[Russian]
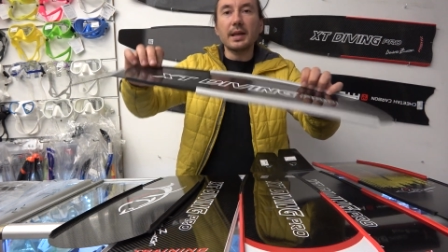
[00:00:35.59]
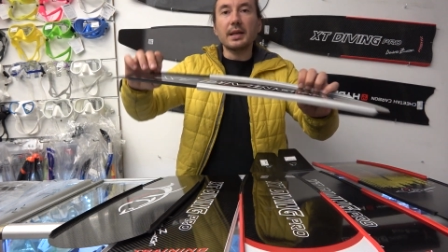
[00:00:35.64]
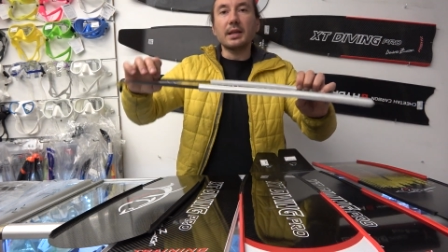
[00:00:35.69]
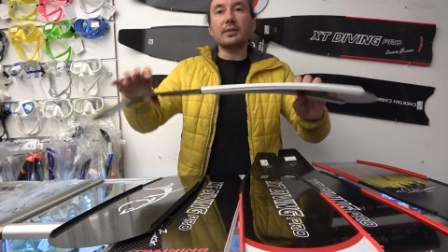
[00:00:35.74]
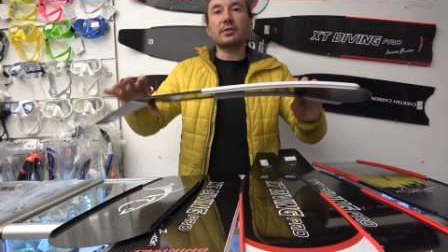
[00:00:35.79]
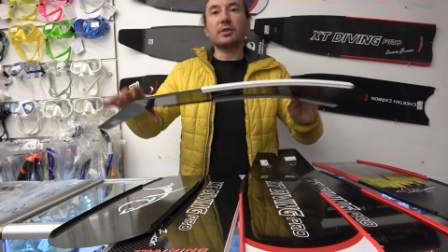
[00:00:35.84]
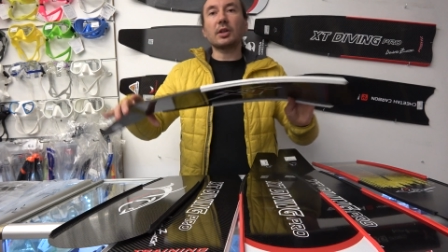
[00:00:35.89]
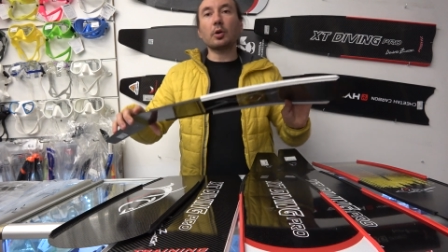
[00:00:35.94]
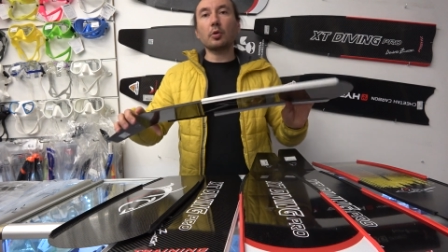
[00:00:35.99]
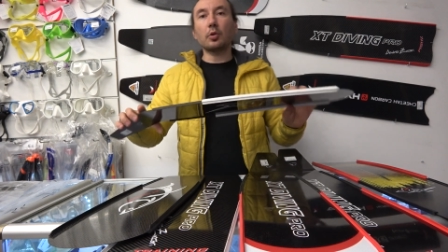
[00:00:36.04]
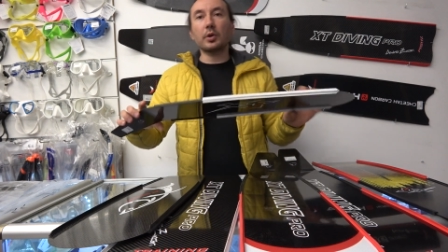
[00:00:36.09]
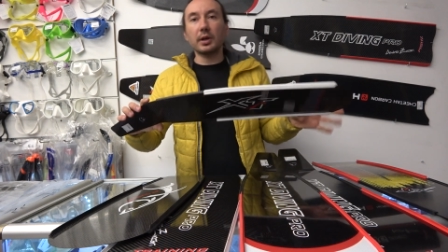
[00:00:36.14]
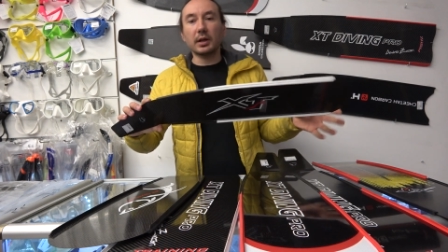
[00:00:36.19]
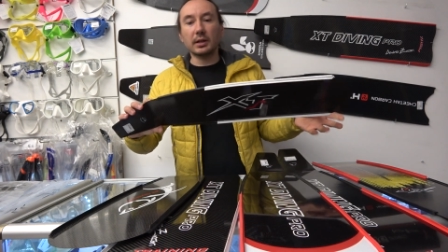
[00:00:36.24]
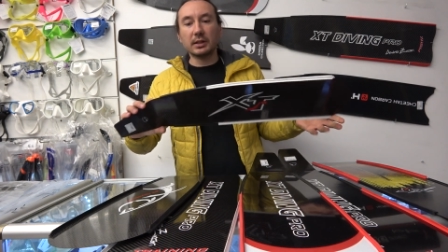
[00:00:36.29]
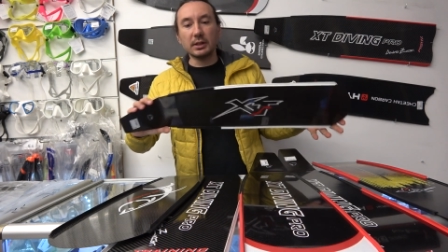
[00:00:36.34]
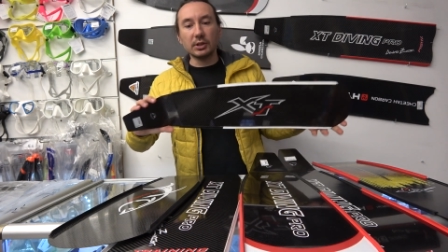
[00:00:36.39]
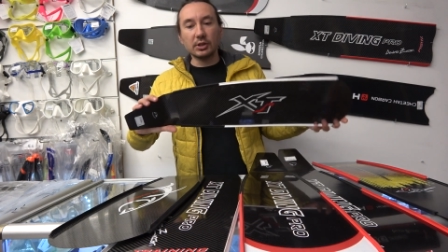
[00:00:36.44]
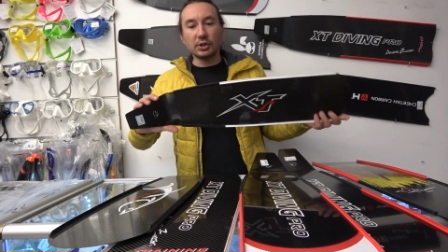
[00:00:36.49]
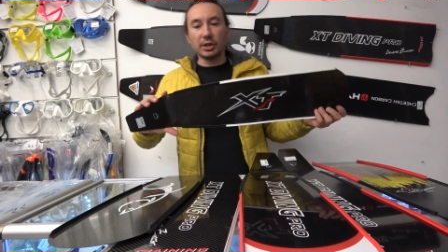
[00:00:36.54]
И второе
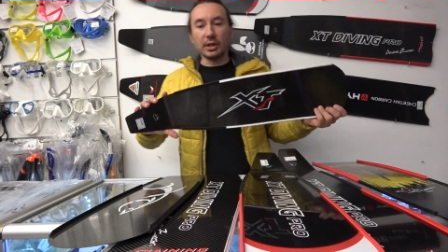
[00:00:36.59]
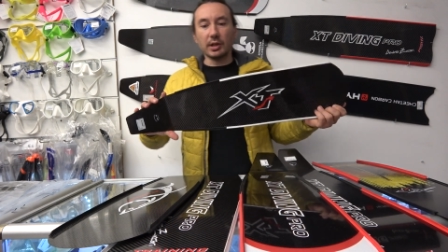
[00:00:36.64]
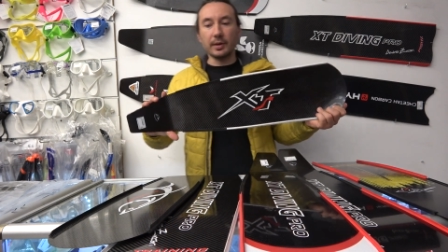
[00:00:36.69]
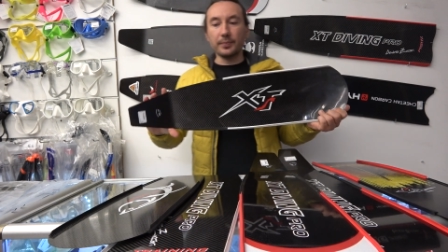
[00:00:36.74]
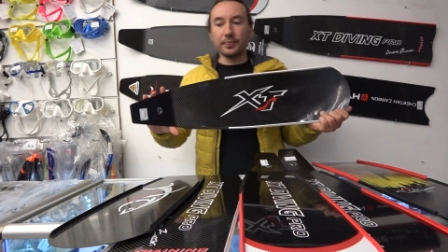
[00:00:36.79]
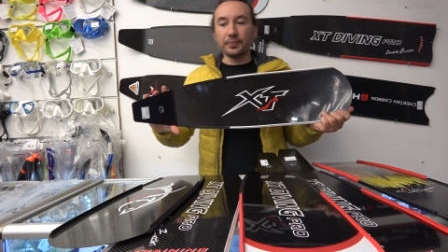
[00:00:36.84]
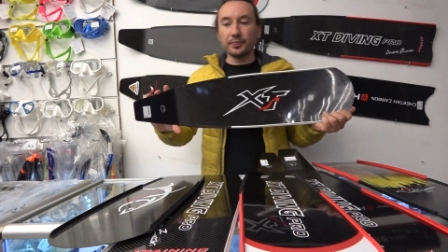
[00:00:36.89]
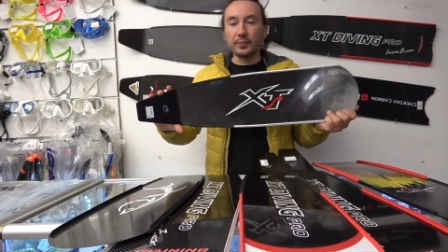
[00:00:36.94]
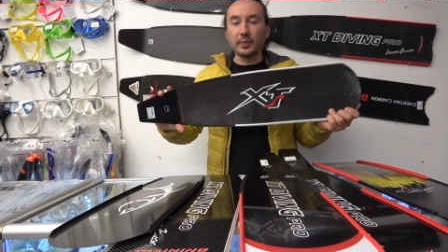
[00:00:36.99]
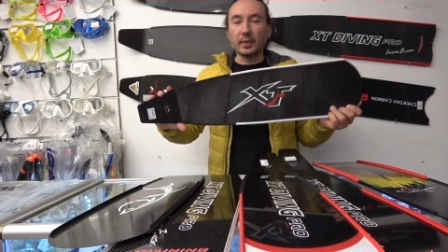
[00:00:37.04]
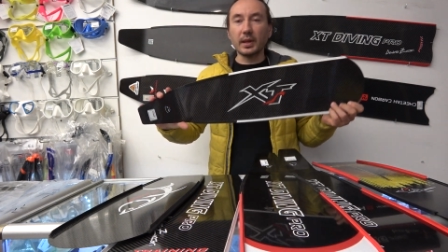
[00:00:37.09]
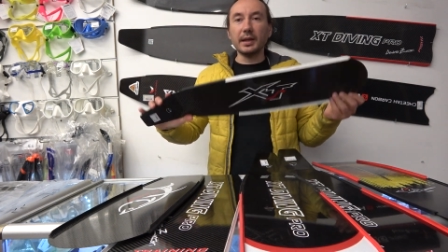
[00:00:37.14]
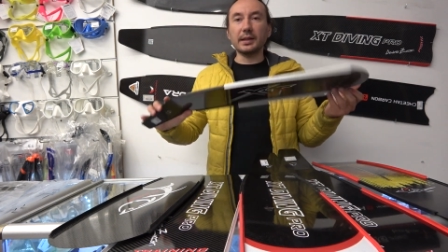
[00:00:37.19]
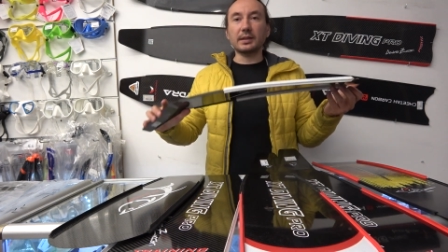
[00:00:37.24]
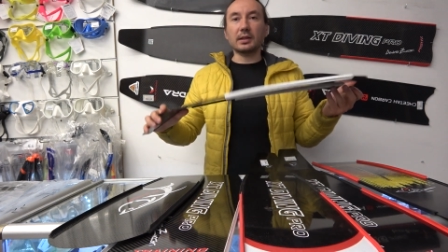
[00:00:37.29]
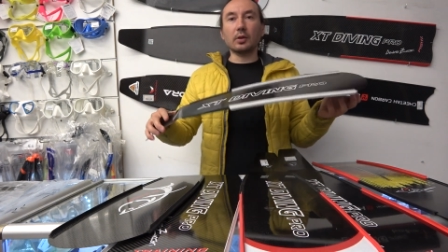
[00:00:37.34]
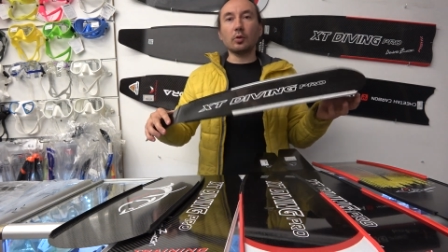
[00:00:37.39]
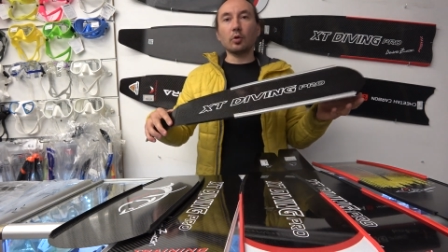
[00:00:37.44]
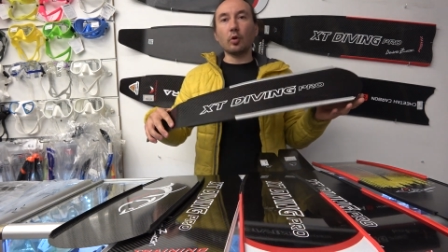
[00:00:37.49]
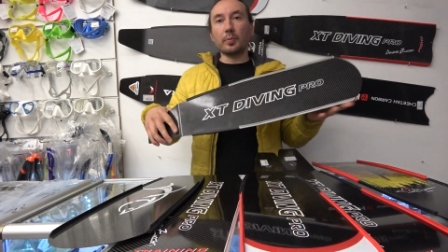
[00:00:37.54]
отличие
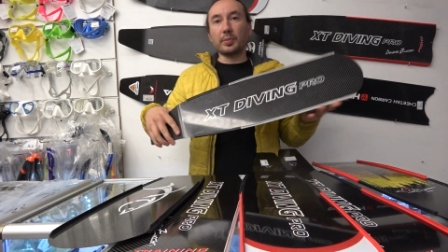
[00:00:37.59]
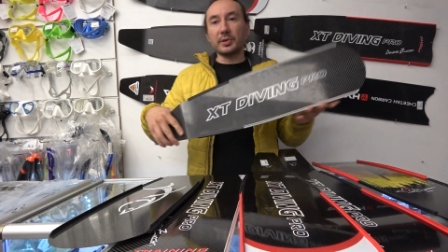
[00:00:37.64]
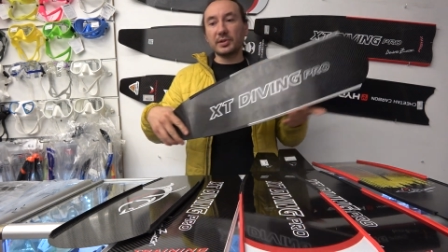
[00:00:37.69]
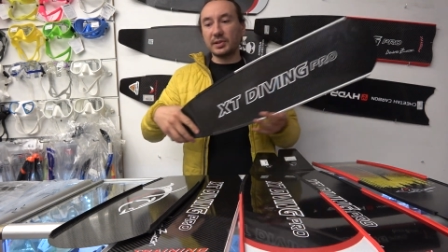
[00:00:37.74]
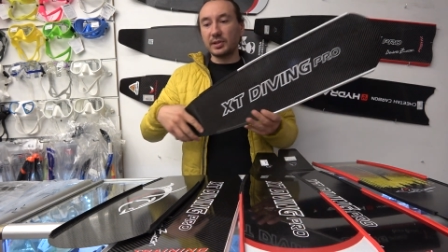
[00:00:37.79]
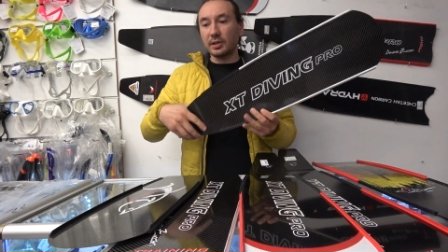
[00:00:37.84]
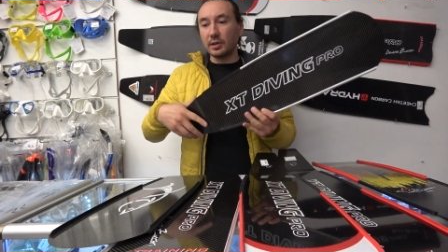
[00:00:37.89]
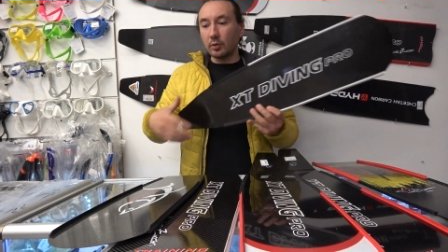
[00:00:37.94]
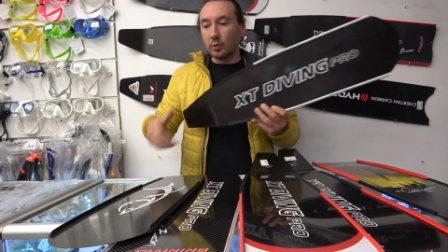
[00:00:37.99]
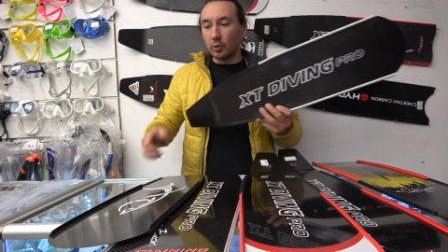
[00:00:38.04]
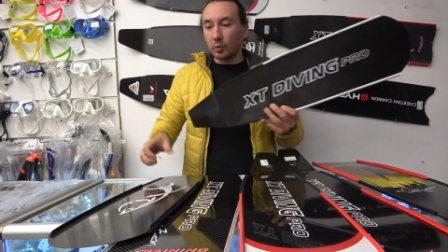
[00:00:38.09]
этой лопасти